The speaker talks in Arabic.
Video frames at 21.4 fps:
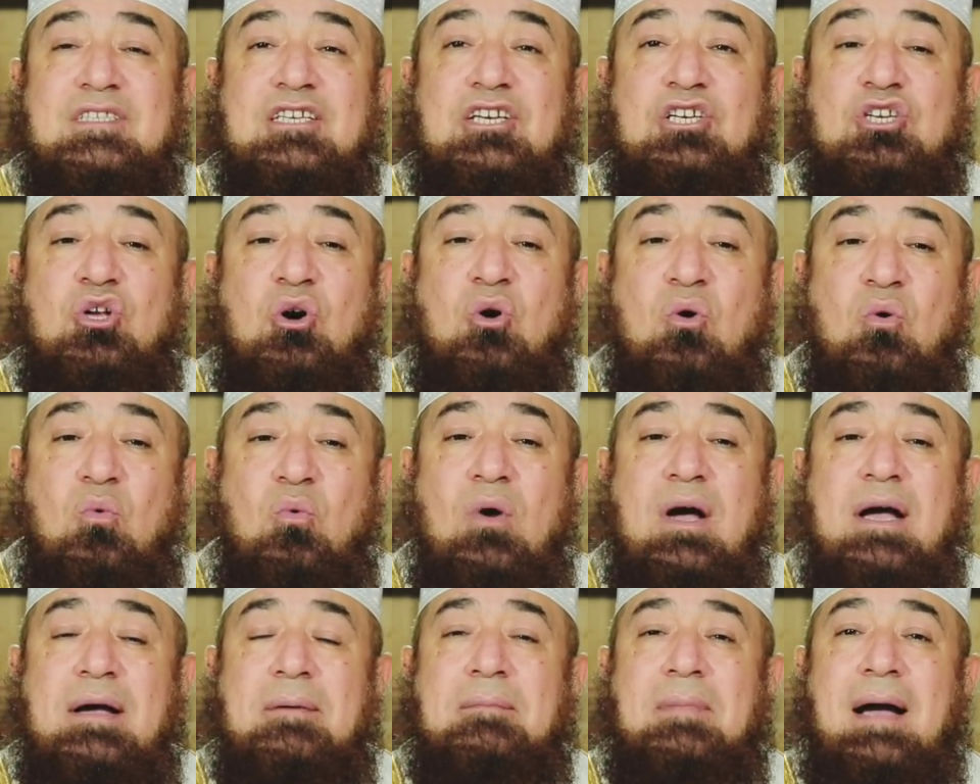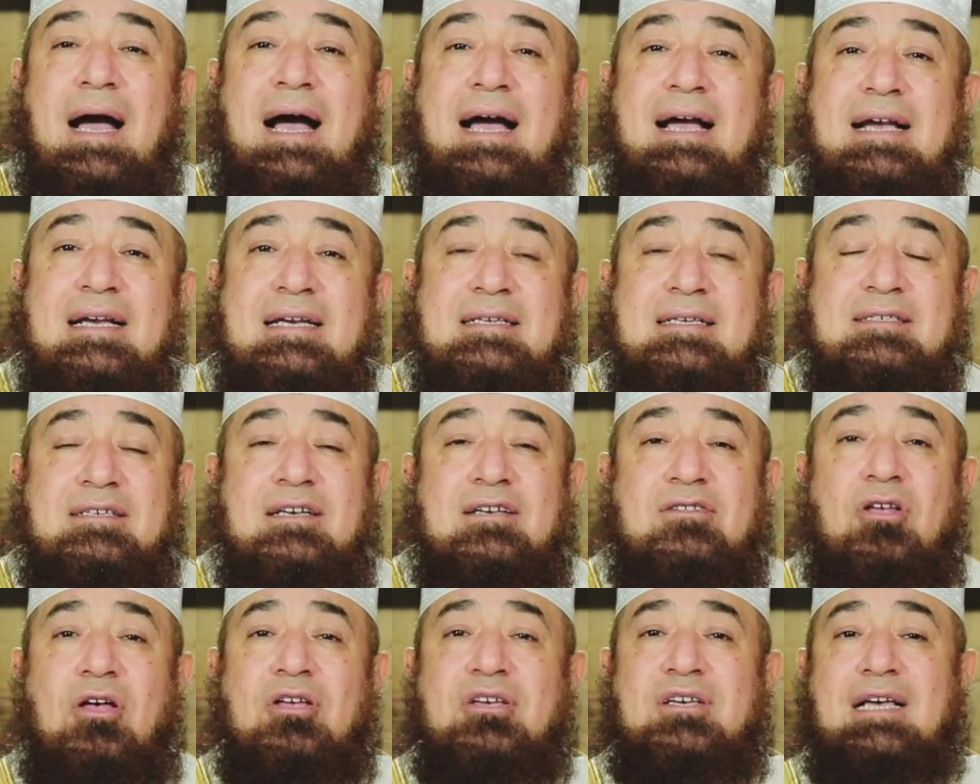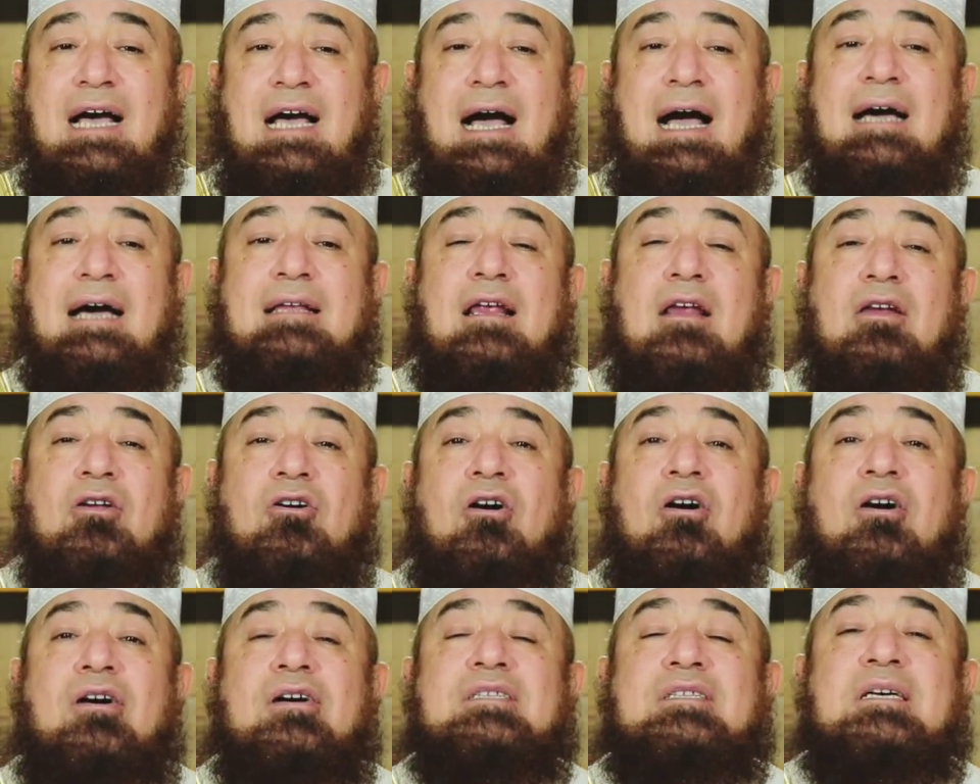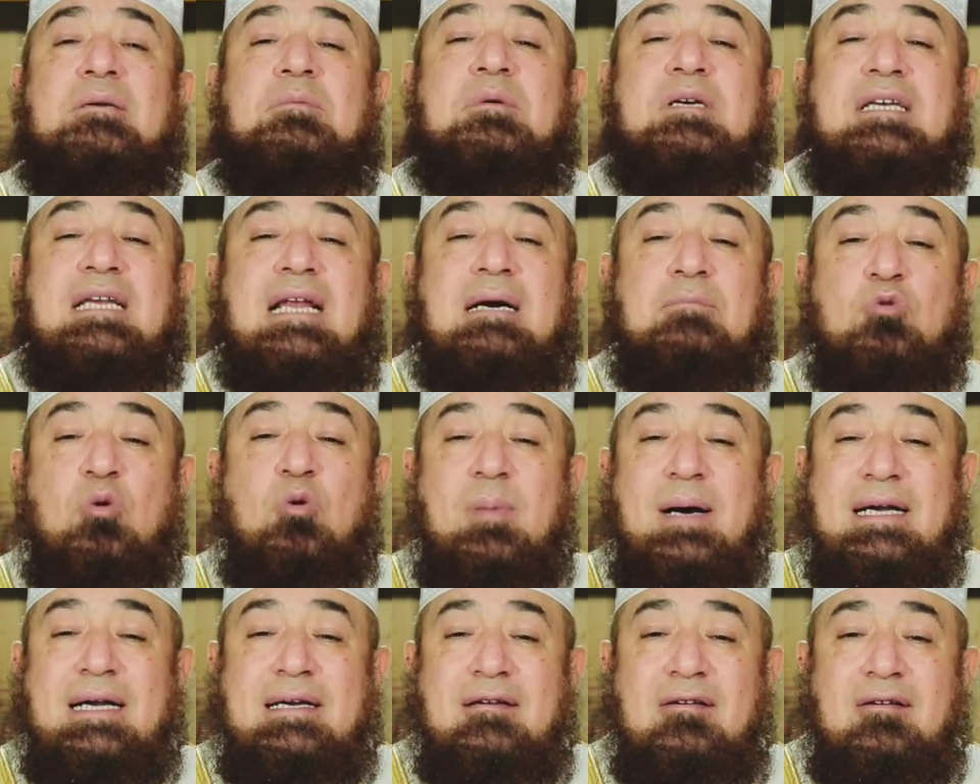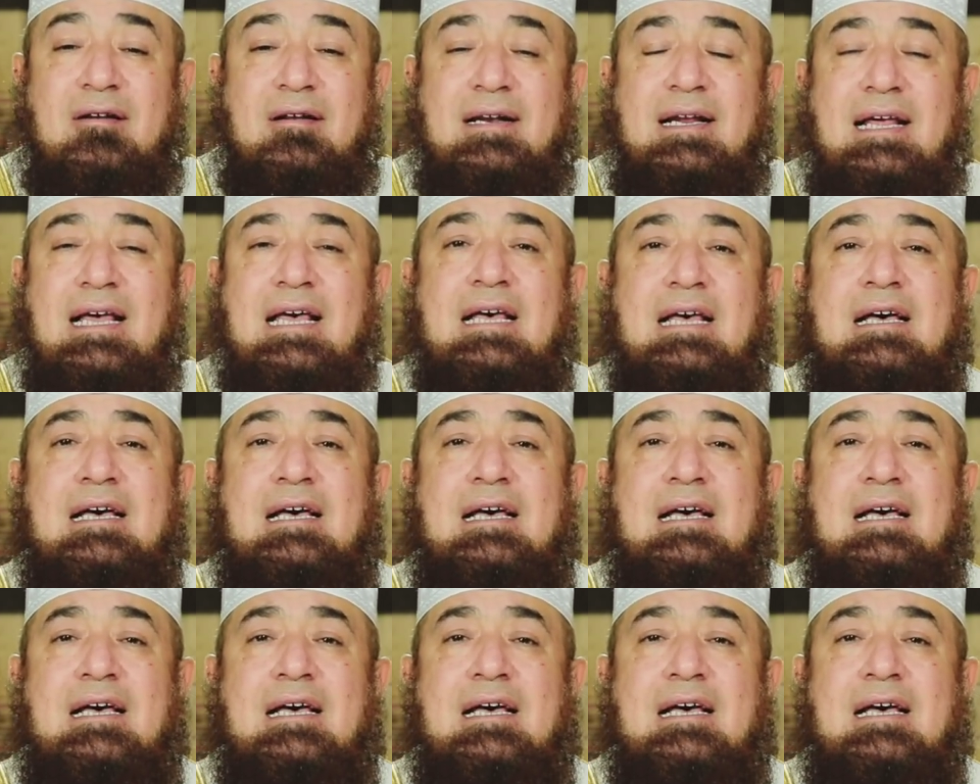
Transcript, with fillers: ان هو عايز يضيع على القادمين مبكرا